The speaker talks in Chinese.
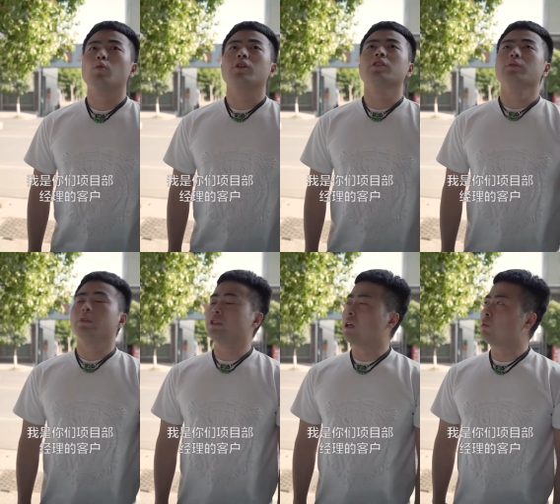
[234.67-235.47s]
我是你
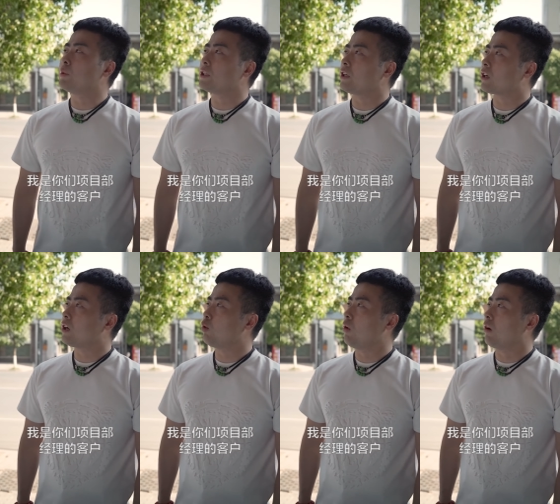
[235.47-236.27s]
们项目部经理的
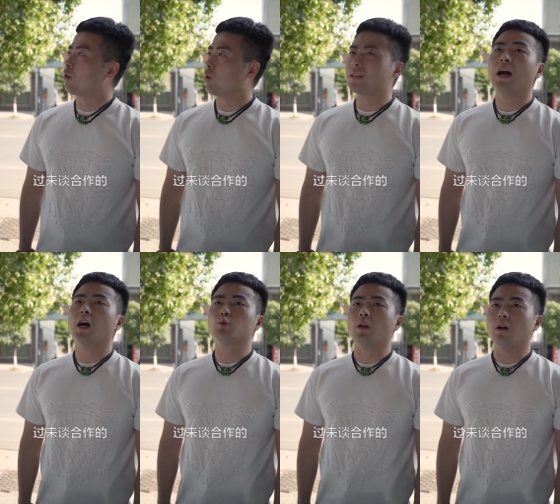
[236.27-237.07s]
客户，过来谈
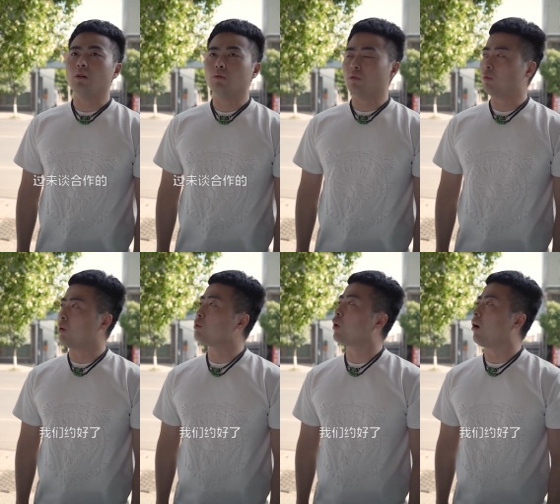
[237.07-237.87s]
合作的。
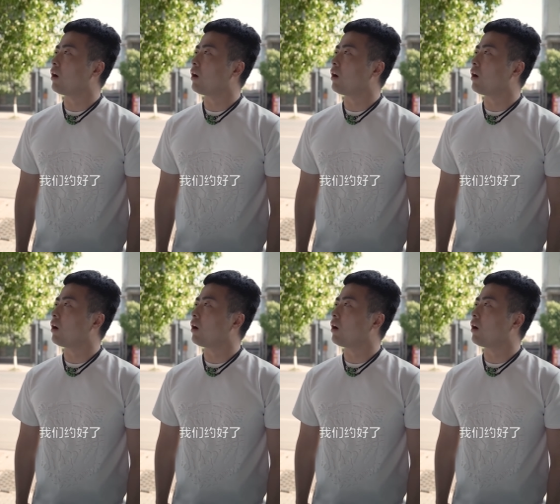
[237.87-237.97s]
我们约